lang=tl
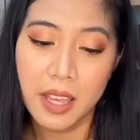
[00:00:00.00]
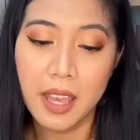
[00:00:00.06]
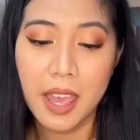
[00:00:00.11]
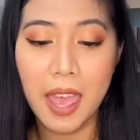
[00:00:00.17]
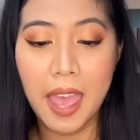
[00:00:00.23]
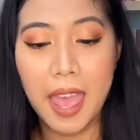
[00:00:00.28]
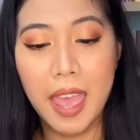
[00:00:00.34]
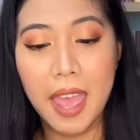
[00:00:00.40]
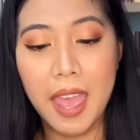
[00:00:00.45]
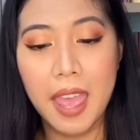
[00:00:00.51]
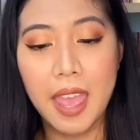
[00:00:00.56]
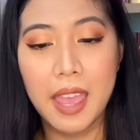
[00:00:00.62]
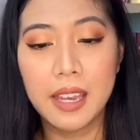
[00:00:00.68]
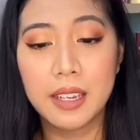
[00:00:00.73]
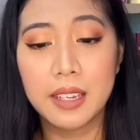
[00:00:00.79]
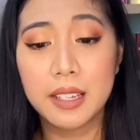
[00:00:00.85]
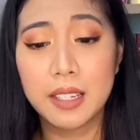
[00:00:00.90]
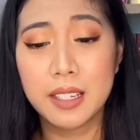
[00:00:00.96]

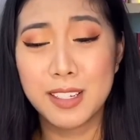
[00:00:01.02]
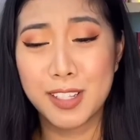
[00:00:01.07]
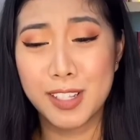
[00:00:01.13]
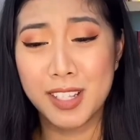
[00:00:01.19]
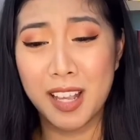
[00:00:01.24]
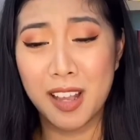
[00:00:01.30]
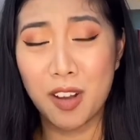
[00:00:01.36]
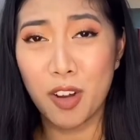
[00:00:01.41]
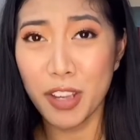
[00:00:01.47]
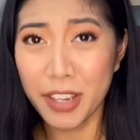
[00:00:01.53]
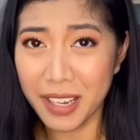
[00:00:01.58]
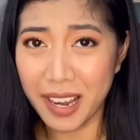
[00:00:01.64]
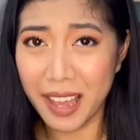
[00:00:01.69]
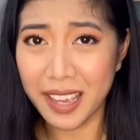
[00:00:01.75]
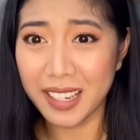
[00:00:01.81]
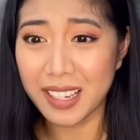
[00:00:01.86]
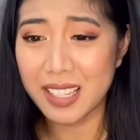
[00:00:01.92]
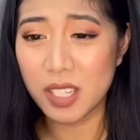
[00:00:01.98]
And sa
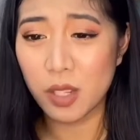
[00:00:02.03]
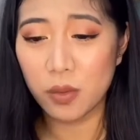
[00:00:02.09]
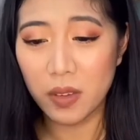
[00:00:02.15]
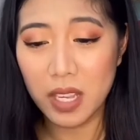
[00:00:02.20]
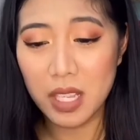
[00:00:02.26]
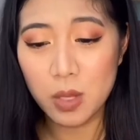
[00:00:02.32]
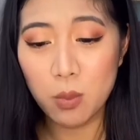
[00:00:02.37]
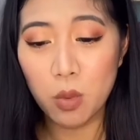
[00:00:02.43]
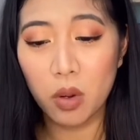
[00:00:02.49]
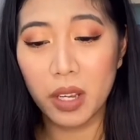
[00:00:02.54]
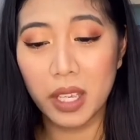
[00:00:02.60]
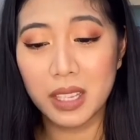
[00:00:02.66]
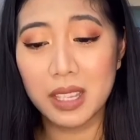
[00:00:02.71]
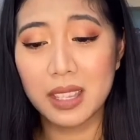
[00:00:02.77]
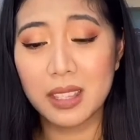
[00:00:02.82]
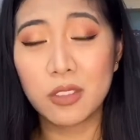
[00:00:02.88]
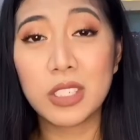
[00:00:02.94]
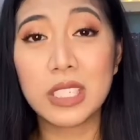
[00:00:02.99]
online and sa Facebook, it
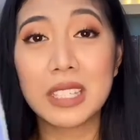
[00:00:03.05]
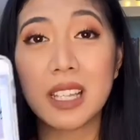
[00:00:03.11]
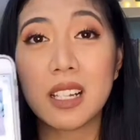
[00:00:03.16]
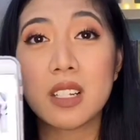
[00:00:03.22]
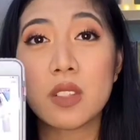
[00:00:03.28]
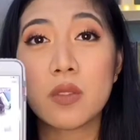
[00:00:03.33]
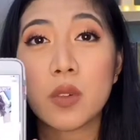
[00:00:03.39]
retails for